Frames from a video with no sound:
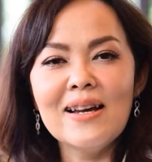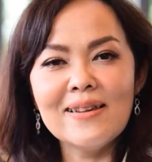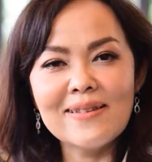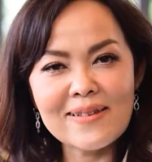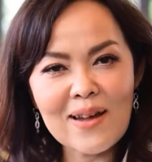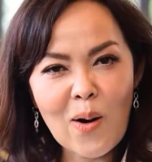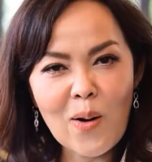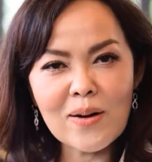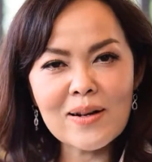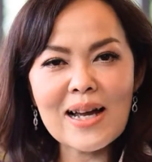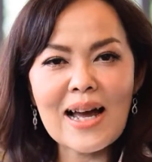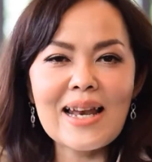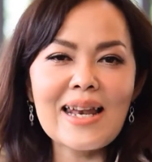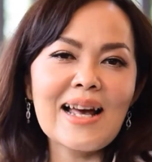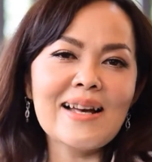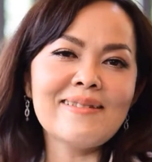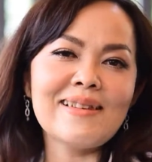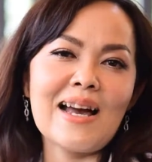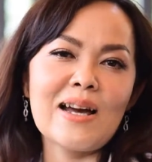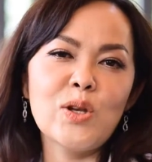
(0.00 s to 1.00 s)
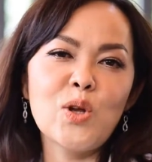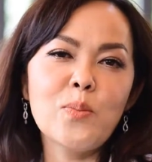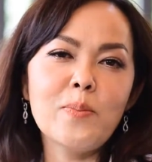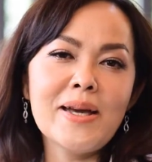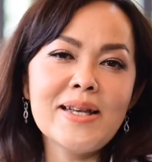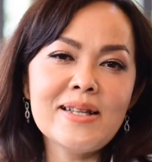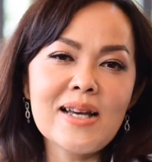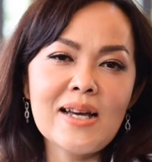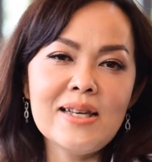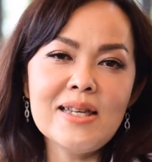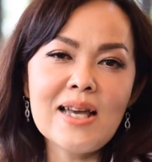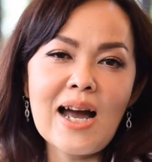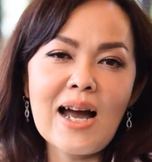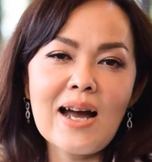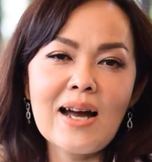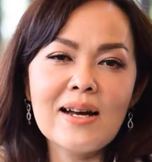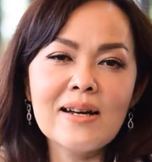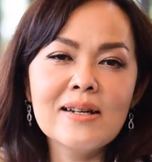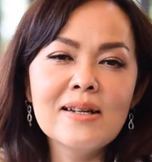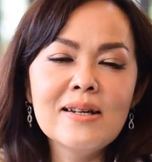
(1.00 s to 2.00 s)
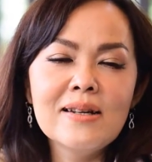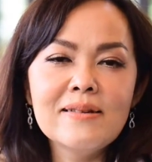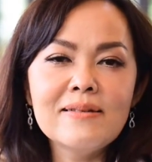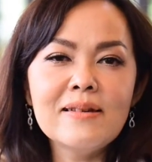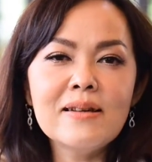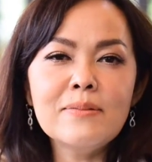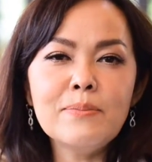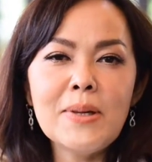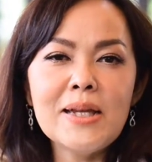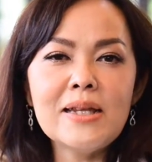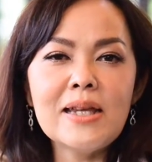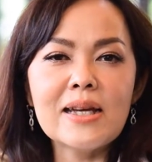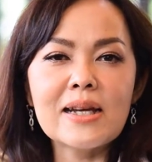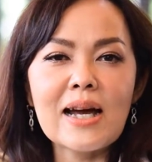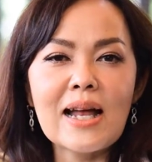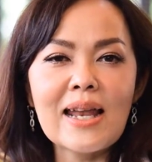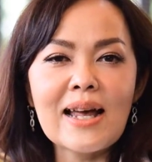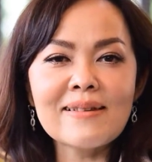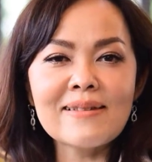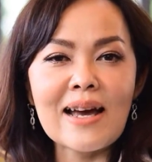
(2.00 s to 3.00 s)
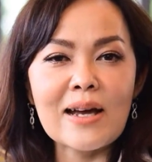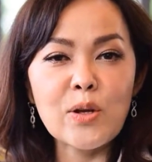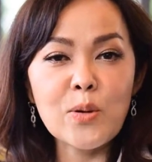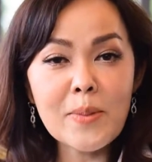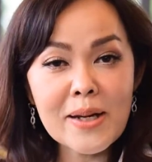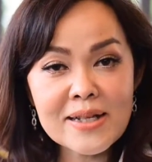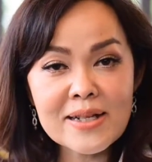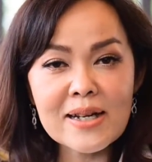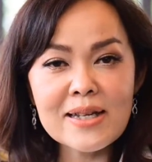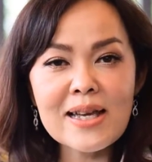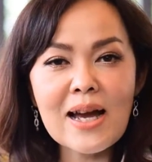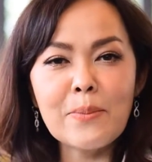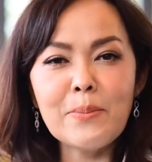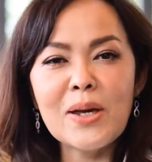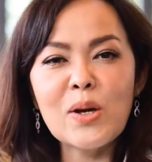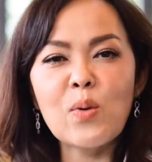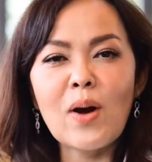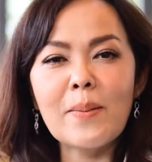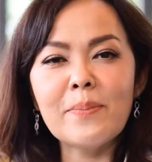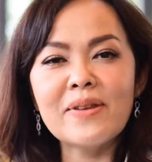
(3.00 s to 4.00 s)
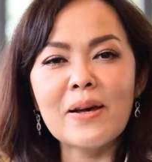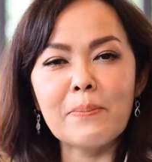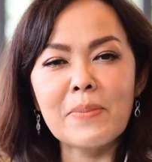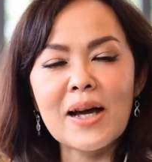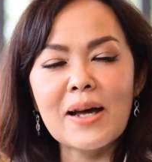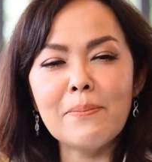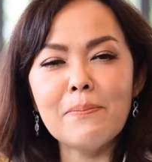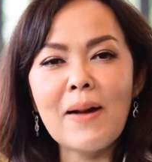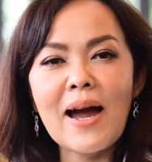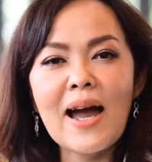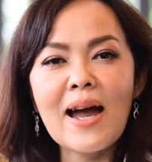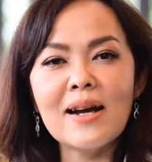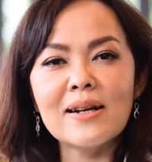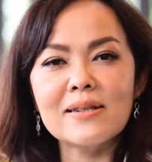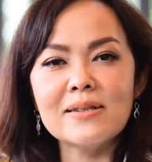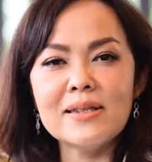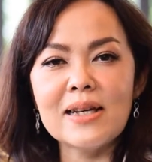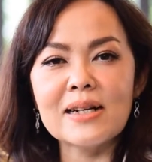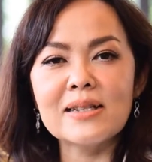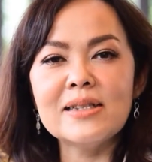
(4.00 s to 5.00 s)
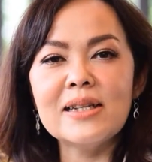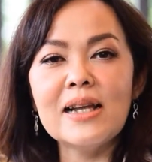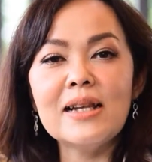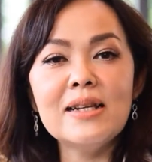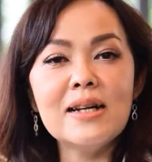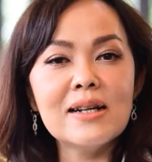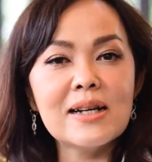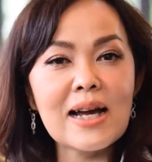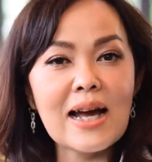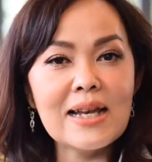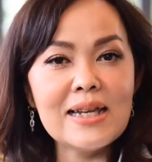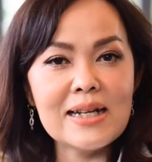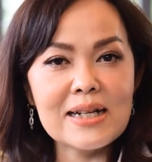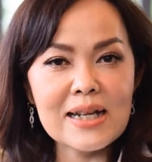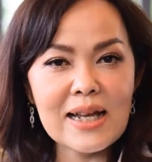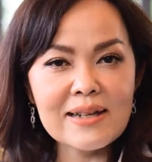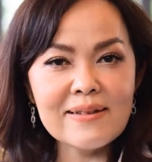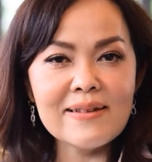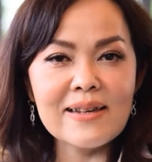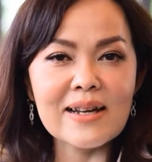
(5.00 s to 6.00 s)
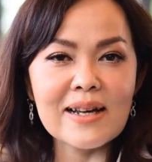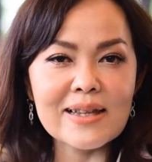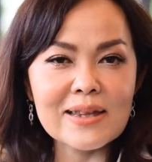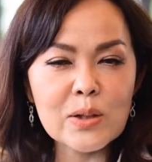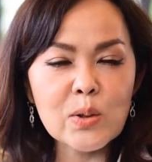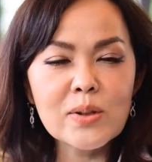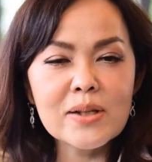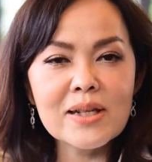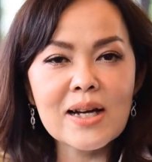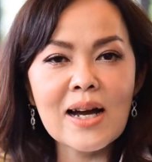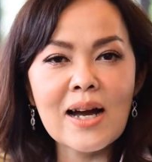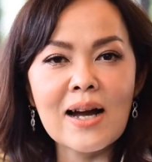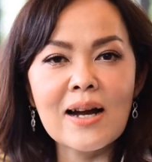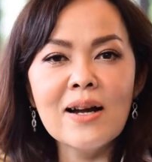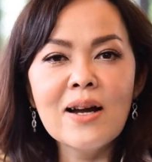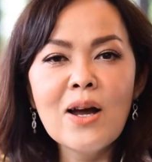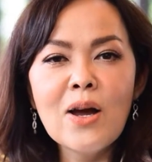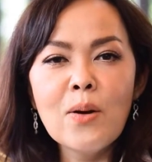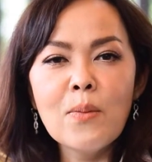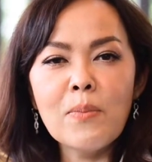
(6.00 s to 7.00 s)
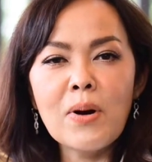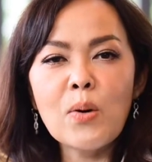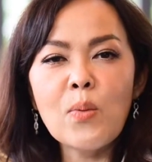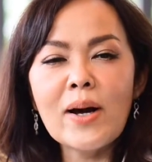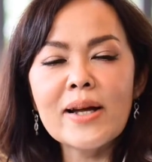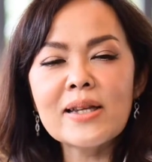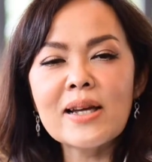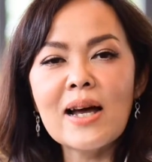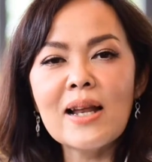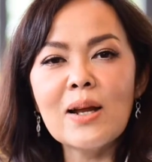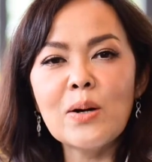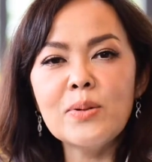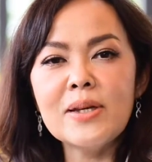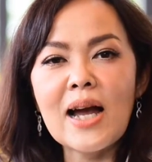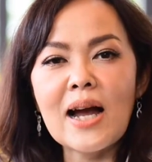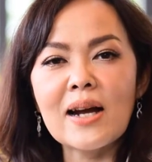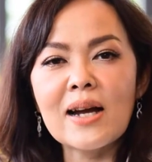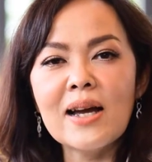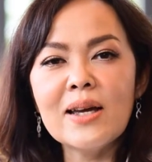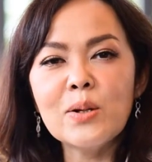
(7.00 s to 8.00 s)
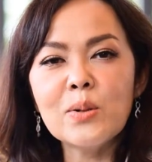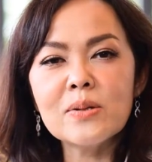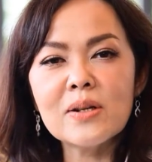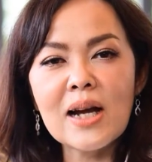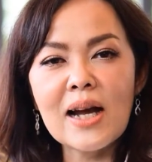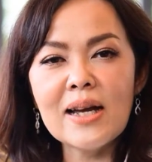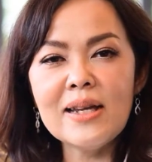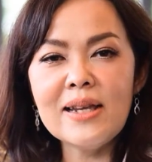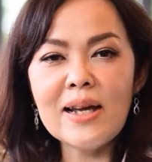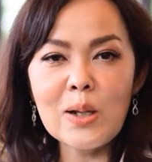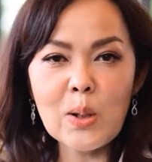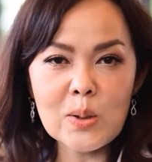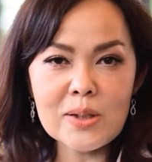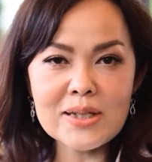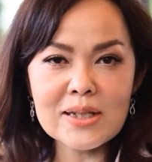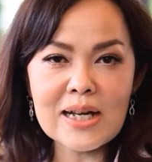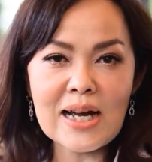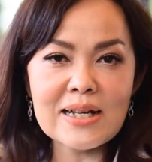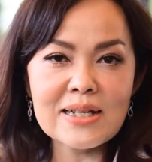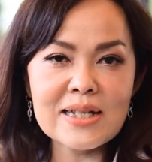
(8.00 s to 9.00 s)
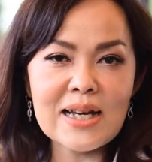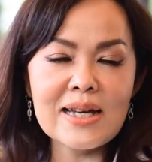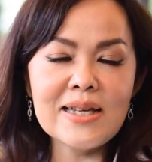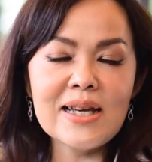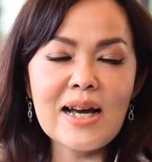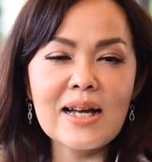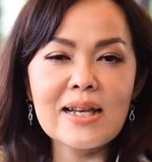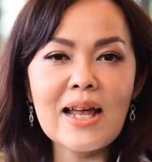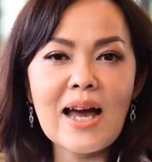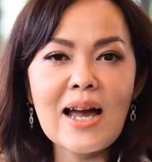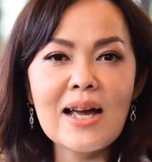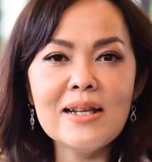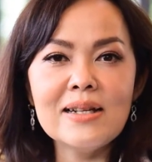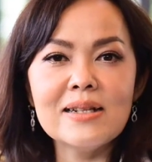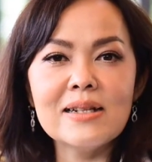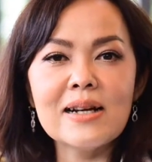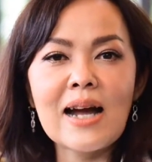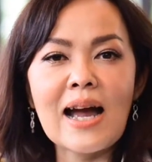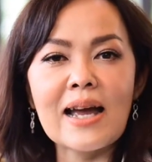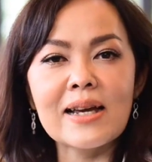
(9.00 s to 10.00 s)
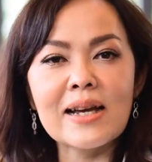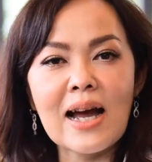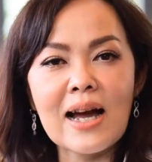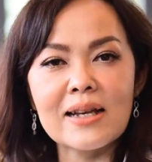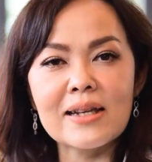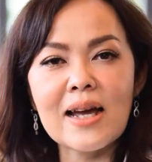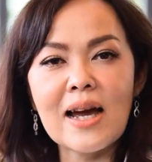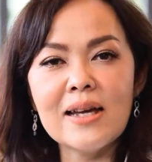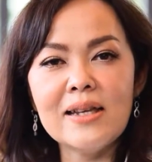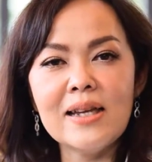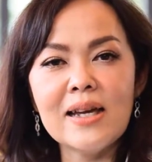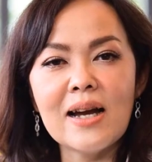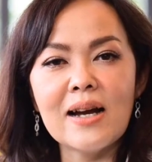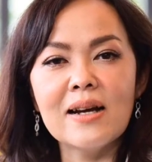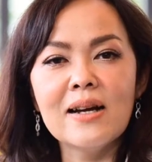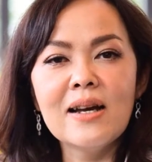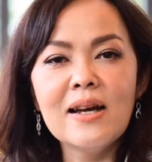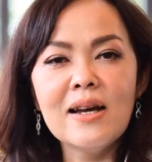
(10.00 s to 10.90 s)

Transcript: 2 การรักษาโดยไม่ใช้ยา ซึ่งมิติการรักษาโดยไม่ใช้ยามีความสำคัญมาก อย่างเช่นเรื่องการหลีกเลี่ยงสิ่งกระตุ้นนะคะ เพราะว่าถ้าเราอยากให้คนไข้เนี่ยลดการใช้ยาได้หรือหายขาดได้เนี่ย